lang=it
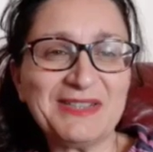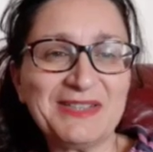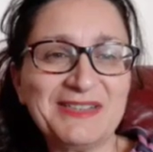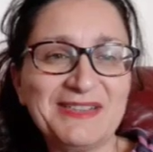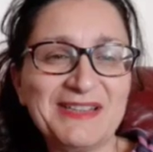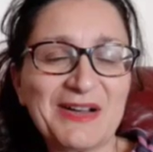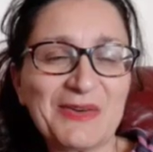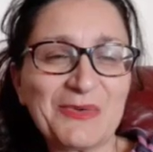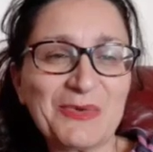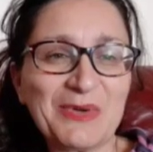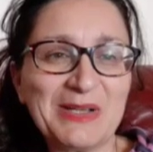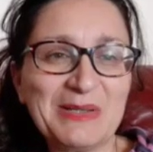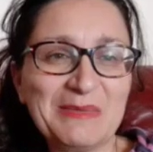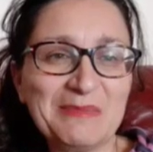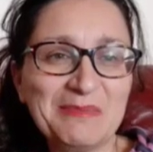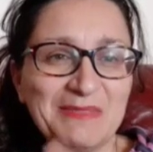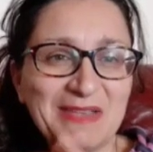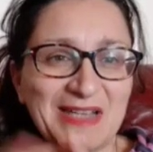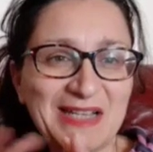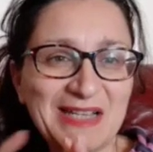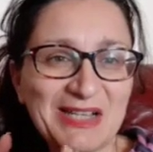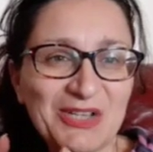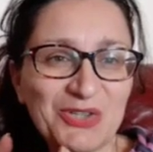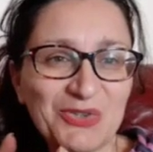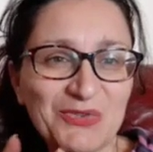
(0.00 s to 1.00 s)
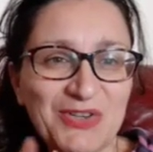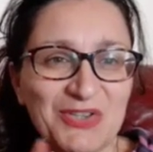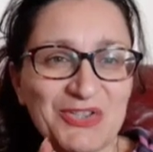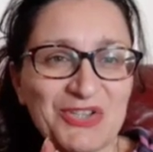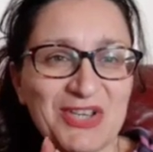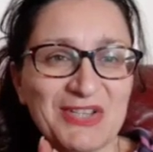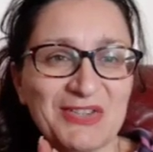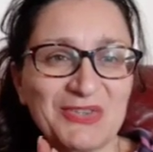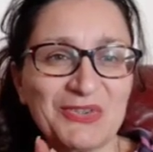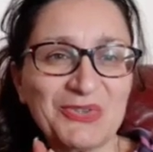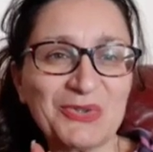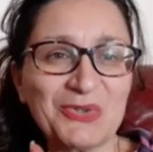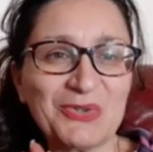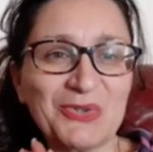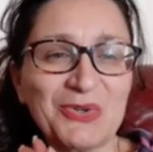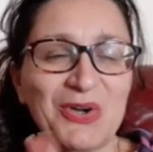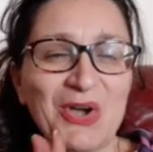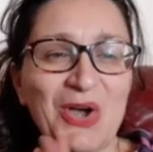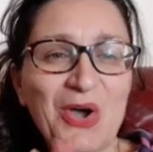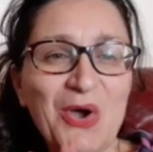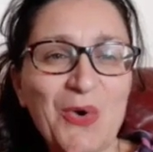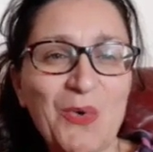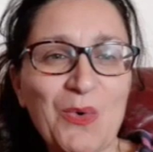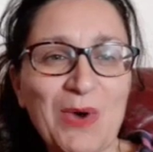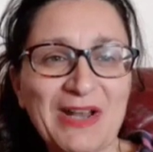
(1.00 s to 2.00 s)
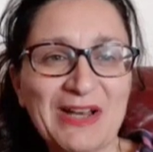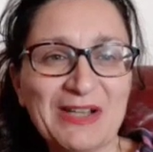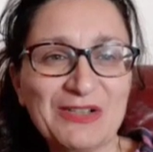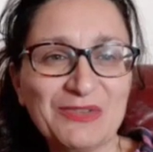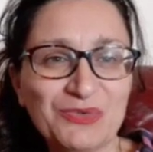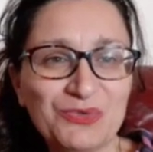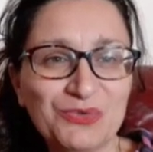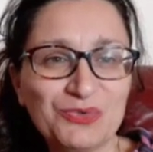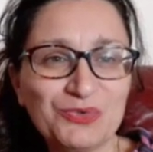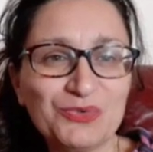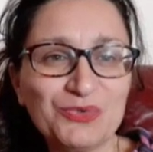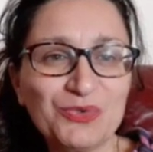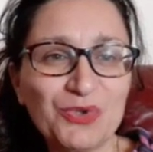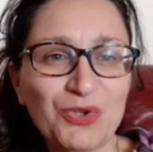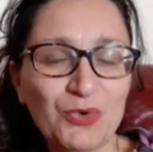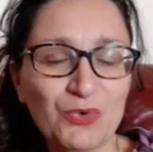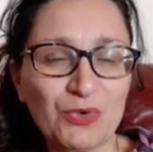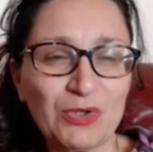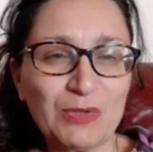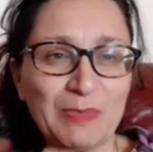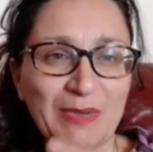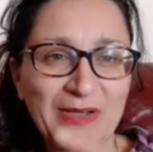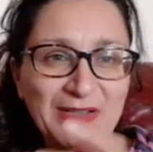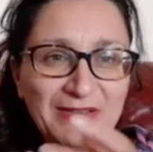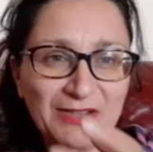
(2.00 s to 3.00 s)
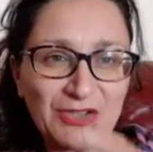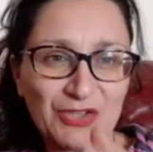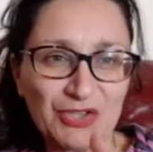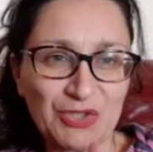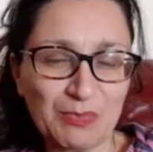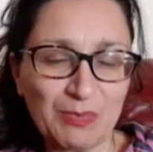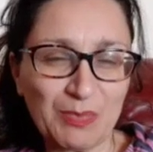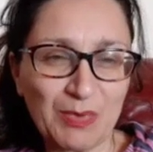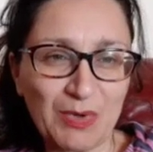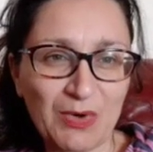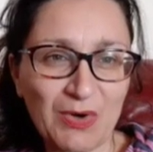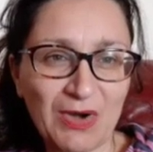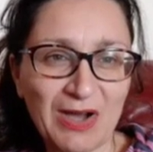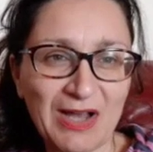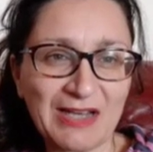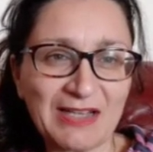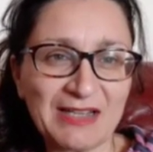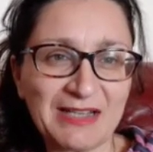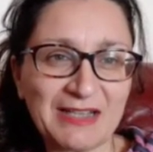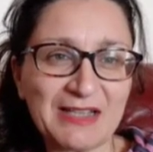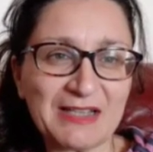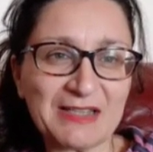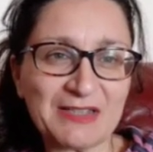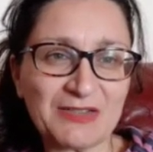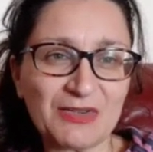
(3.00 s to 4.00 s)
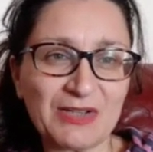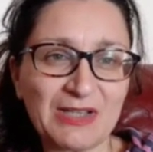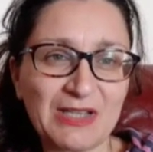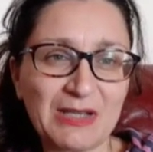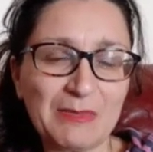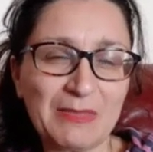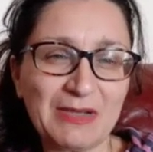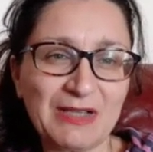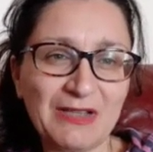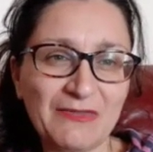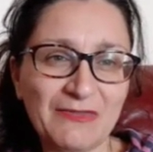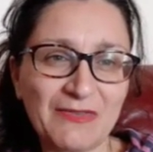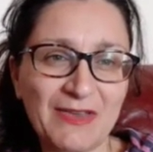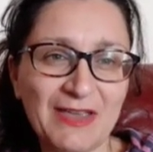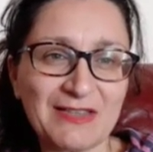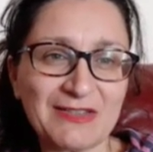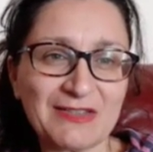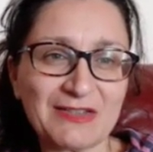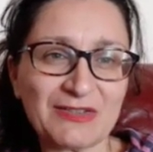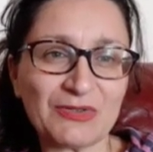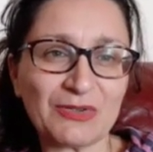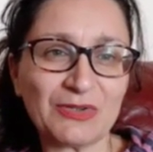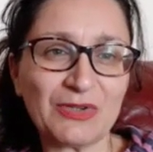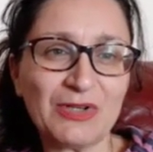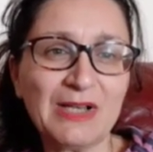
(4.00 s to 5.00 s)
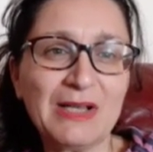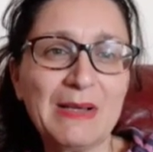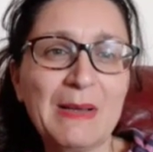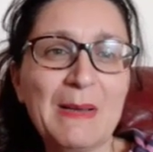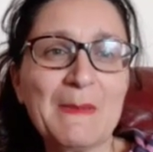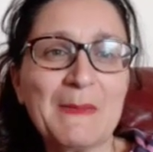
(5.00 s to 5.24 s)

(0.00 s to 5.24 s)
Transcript: Quindi da quel 1941 in cui partecipò alla redazione del manifesto,